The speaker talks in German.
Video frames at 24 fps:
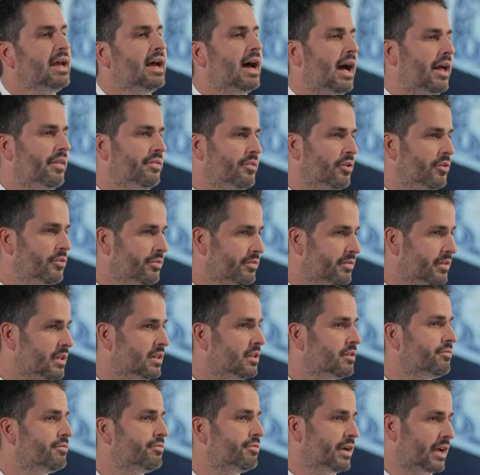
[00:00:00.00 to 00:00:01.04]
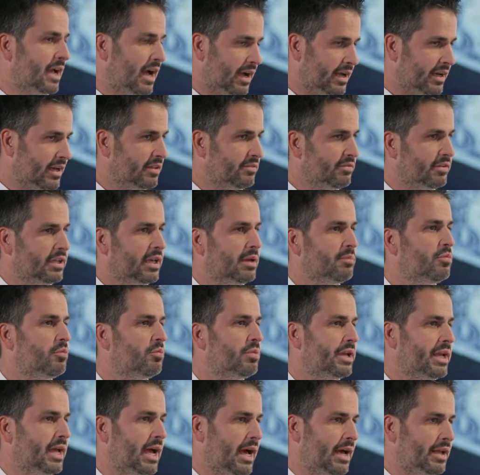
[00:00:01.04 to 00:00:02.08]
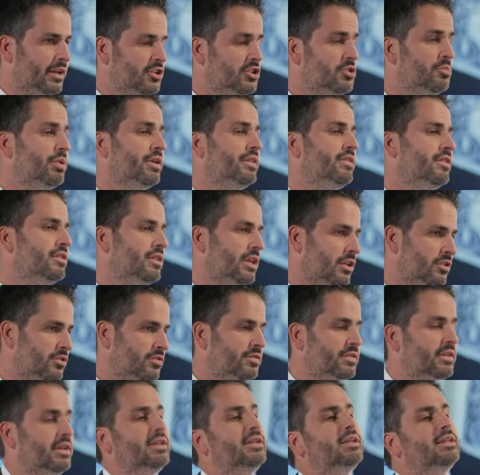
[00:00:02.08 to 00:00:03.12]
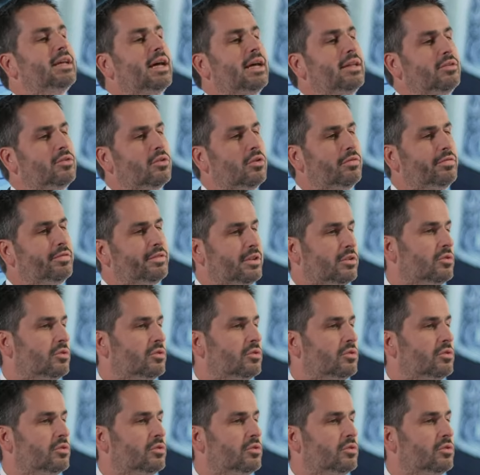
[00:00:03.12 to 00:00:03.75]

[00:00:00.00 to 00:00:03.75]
Ansonsten in der Vergangenheit waren republikanische Präsidentschaftskandidaten oft,